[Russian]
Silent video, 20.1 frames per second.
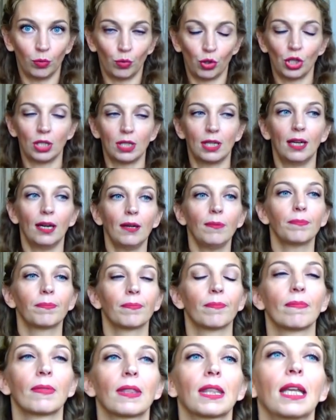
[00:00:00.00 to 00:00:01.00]
учителя,
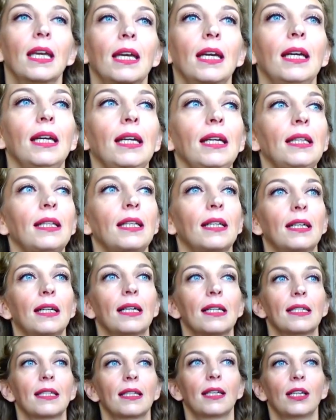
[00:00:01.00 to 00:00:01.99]
это
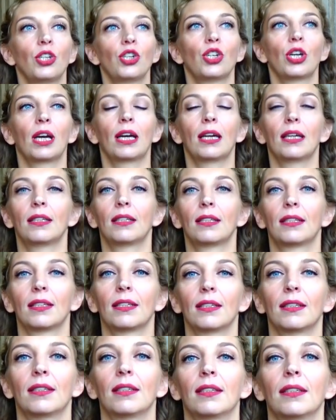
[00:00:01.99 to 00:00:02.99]
означает
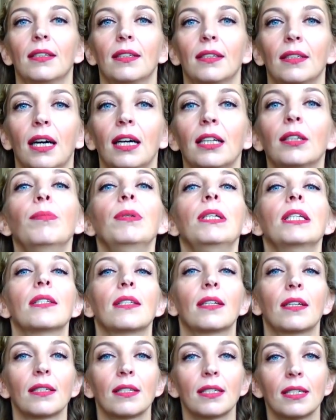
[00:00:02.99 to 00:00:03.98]
э,
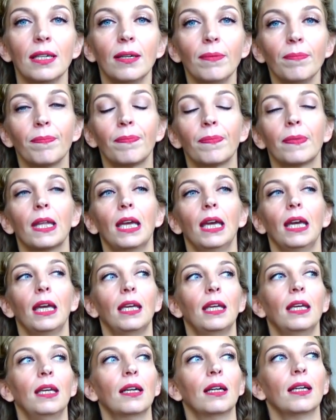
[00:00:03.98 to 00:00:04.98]
администрация,
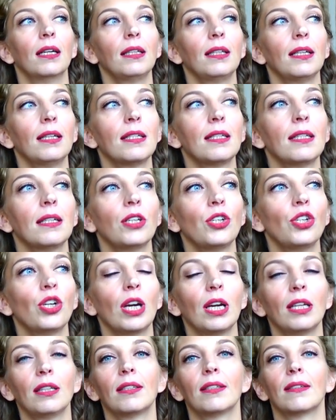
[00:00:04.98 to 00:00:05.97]
и это
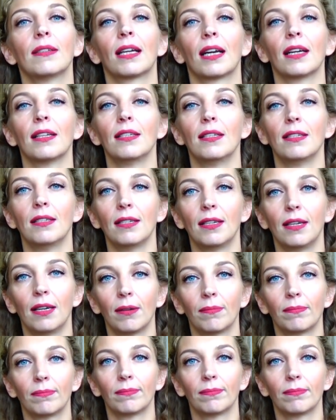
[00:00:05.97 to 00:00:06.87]
означает родители.